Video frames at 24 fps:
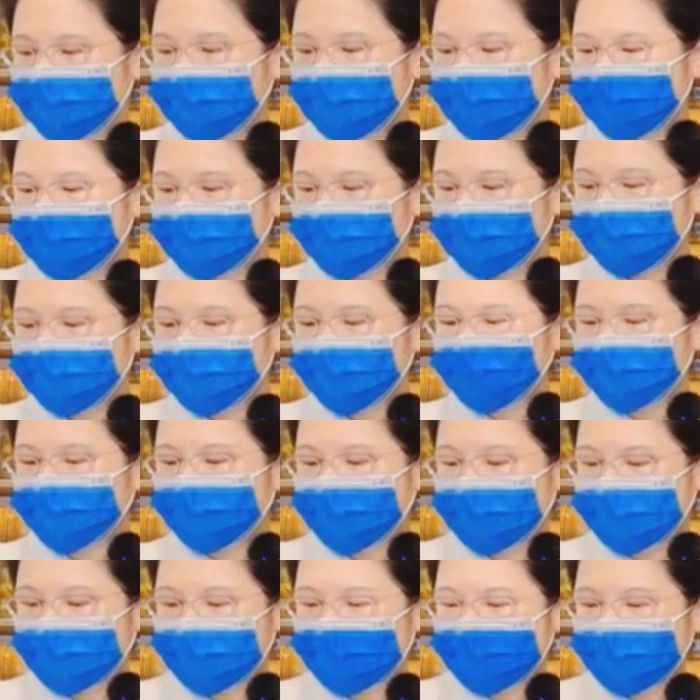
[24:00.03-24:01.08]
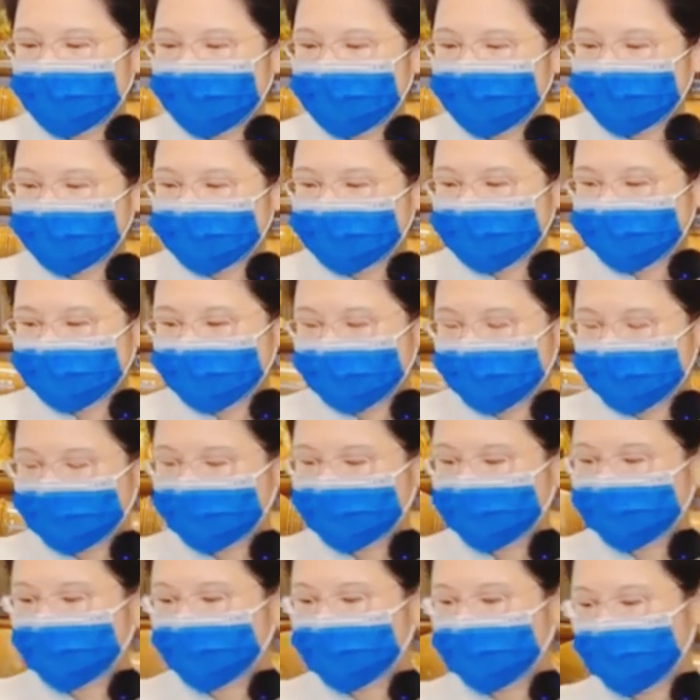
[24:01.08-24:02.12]
两段就好，会唱的人
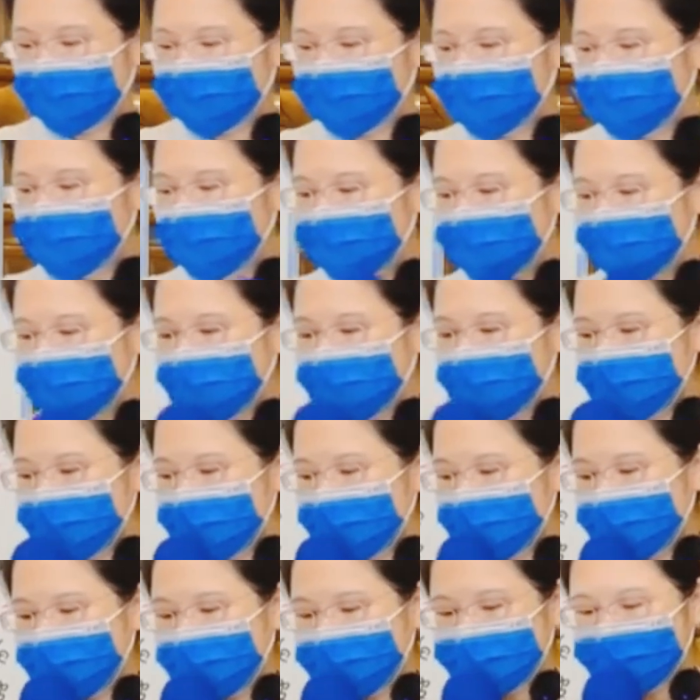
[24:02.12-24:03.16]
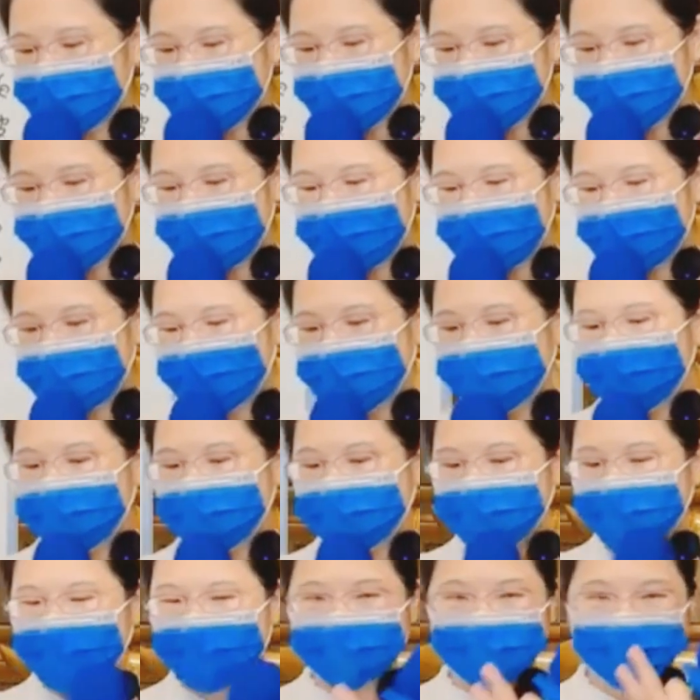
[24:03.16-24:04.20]
跟先不要唱，
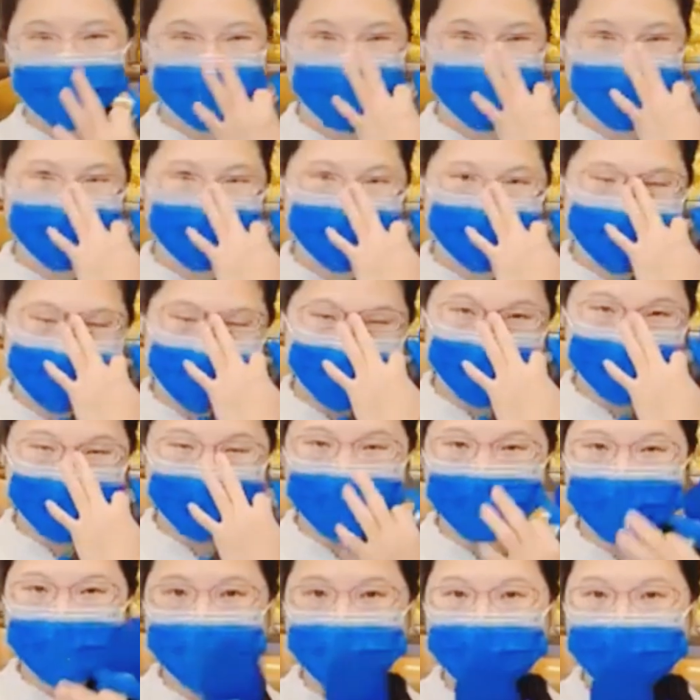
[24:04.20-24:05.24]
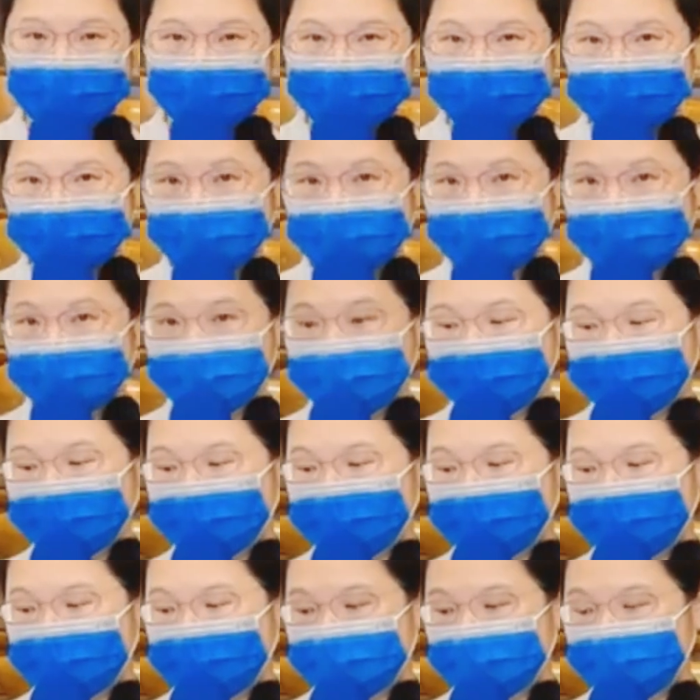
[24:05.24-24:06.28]
唱第二段哦。
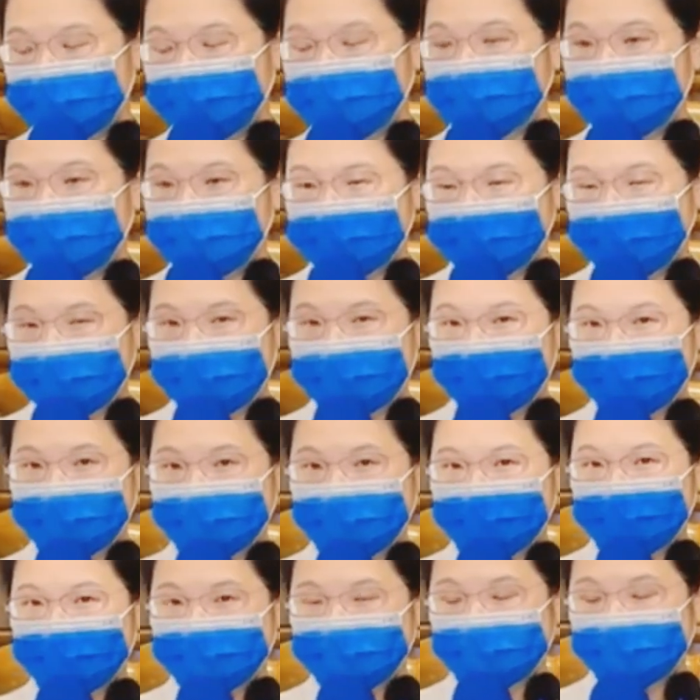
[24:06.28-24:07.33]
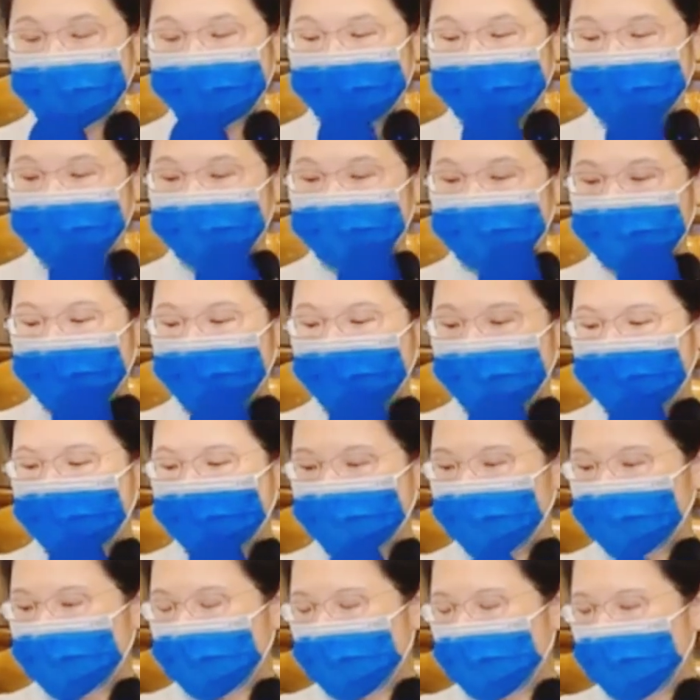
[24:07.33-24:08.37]
我第一段唱完之后，你们唱那
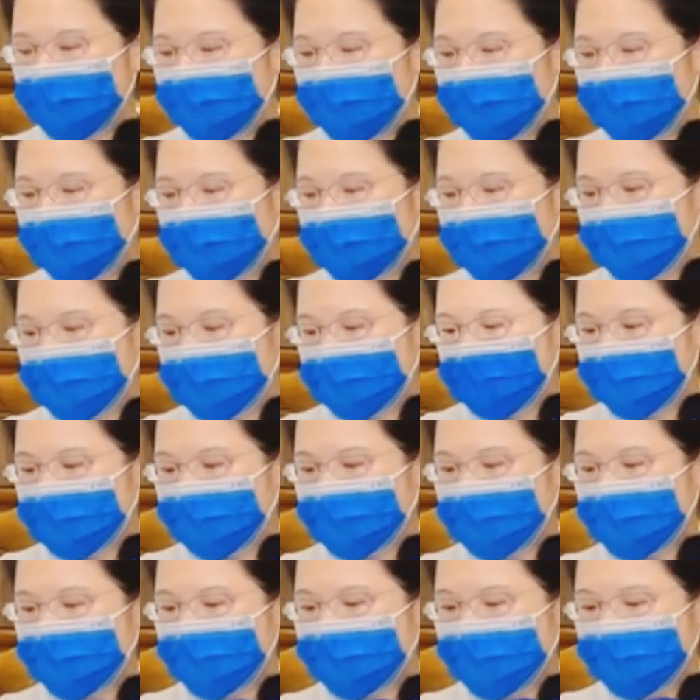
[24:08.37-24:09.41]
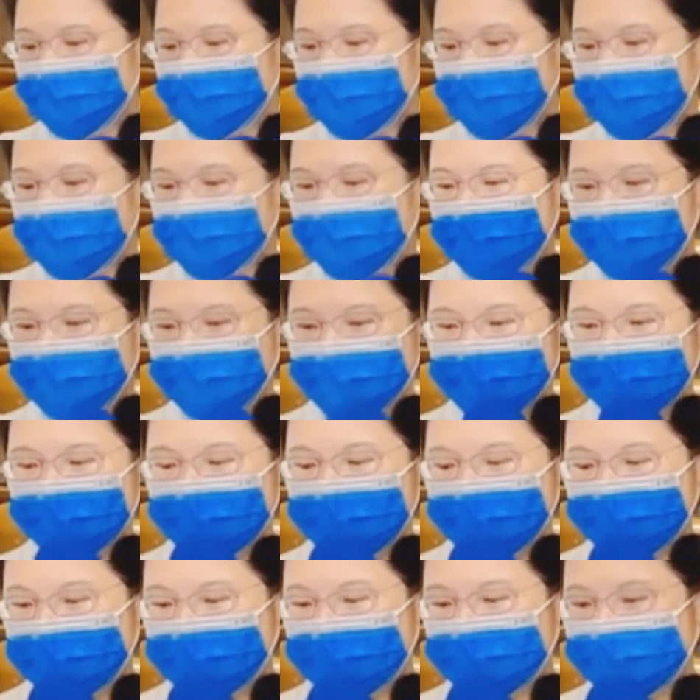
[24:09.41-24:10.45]
个莫再耽误误自
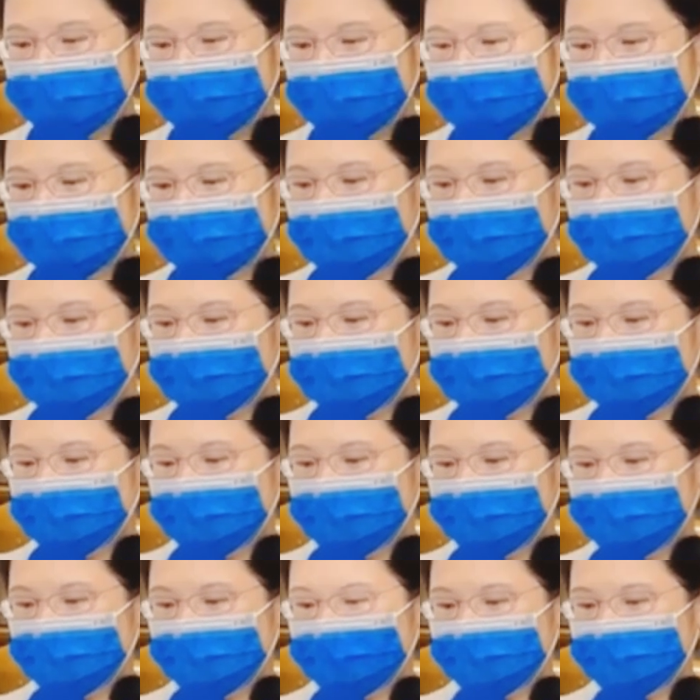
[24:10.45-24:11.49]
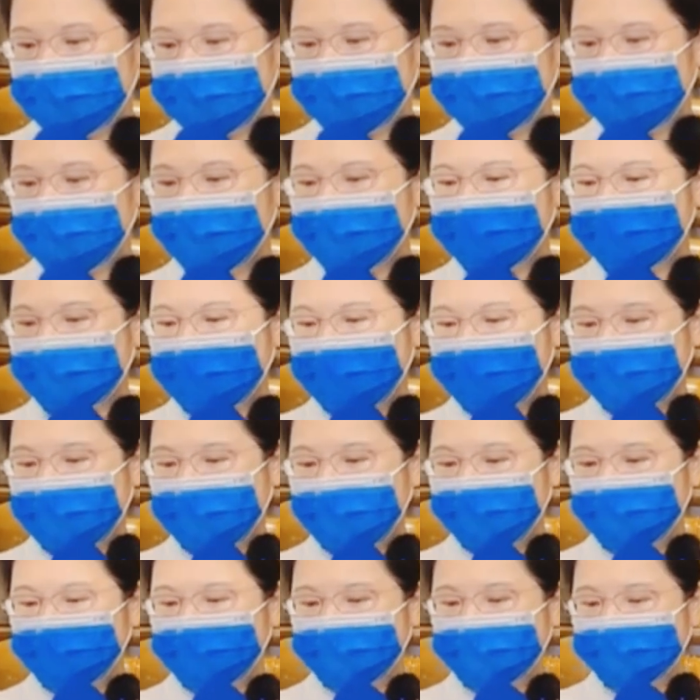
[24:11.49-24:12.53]
己这边，好不好？第二段
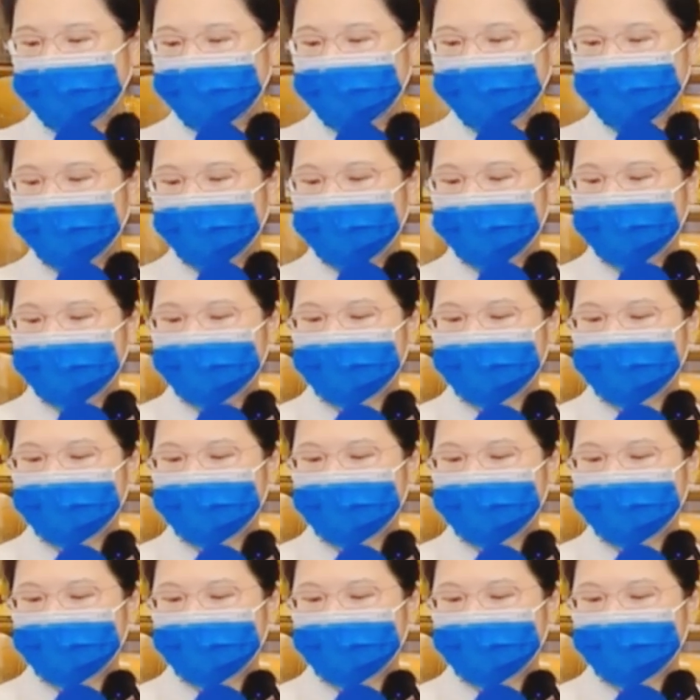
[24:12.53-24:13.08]
有没有清楚？